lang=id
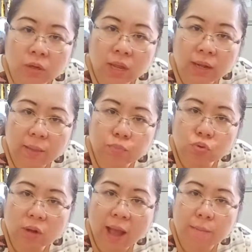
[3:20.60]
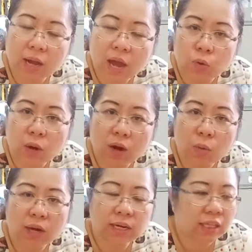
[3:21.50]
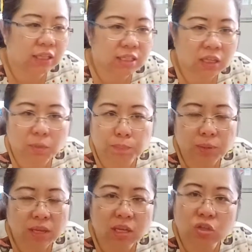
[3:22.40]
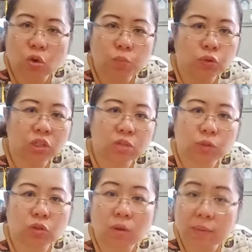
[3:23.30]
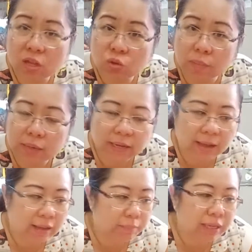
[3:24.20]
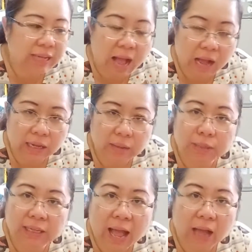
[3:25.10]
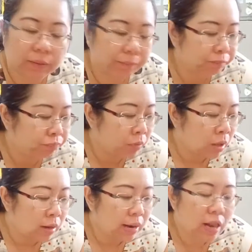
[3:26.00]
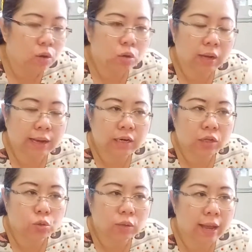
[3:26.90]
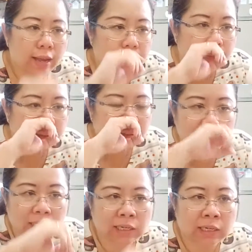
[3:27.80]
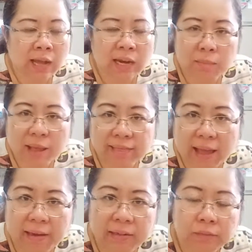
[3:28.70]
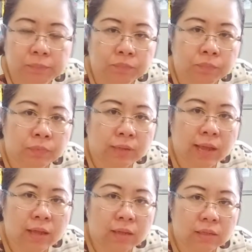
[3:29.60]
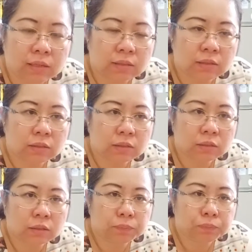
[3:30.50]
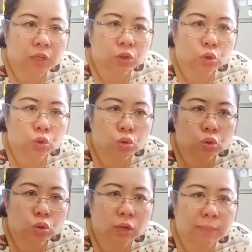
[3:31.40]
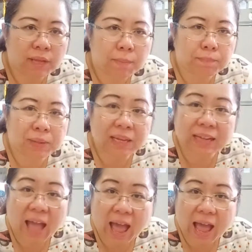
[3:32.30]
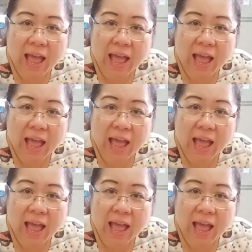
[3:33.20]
dia kayak bunga mekar warna-warni atasnya the pink hijau putih seperti itu namanya juga bingkang bikang ya bikang lalu ada juga yang di Kalimantan ya eh, itu namanya bingka